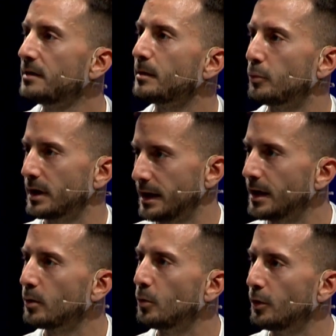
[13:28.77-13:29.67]
se puede
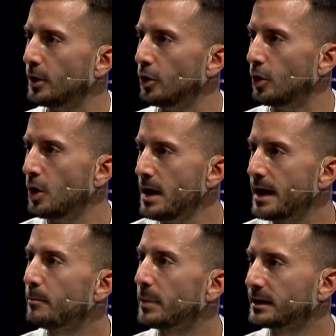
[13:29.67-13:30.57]
generar un modelo
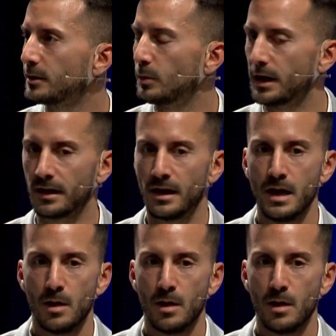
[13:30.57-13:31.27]
en particular.